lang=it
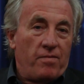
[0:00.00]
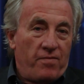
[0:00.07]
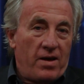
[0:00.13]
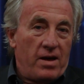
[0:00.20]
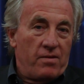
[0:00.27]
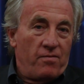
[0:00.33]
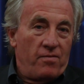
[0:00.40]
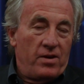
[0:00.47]

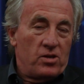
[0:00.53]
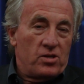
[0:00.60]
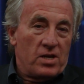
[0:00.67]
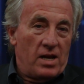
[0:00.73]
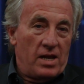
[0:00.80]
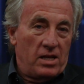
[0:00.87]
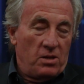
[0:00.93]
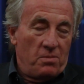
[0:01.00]
fa
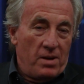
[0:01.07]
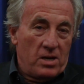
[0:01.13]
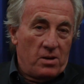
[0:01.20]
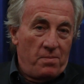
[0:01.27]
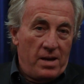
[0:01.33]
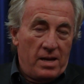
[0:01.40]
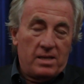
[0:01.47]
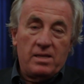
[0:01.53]
invece Lady
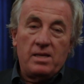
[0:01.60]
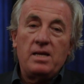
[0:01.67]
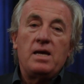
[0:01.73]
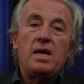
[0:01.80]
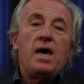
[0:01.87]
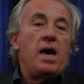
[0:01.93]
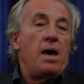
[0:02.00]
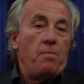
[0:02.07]
Macbeth
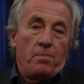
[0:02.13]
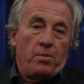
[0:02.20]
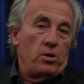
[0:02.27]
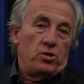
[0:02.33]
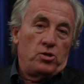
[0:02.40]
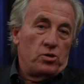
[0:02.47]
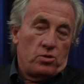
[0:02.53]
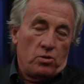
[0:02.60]
e
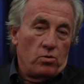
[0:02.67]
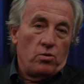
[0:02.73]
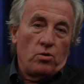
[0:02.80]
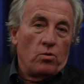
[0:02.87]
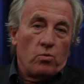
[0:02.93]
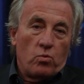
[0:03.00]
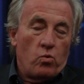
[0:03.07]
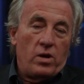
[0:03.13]
poi ci
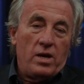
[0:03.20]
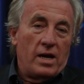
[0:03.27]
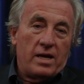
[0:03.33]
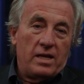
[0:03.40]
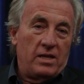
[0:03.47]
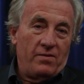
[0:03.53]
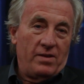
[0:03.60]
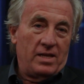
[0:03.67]
sono quella
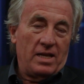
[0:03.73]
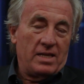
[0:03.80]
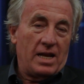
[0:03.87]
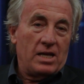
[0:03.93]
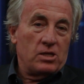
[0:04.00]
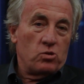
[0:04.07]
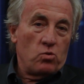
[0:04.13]
che è diventata la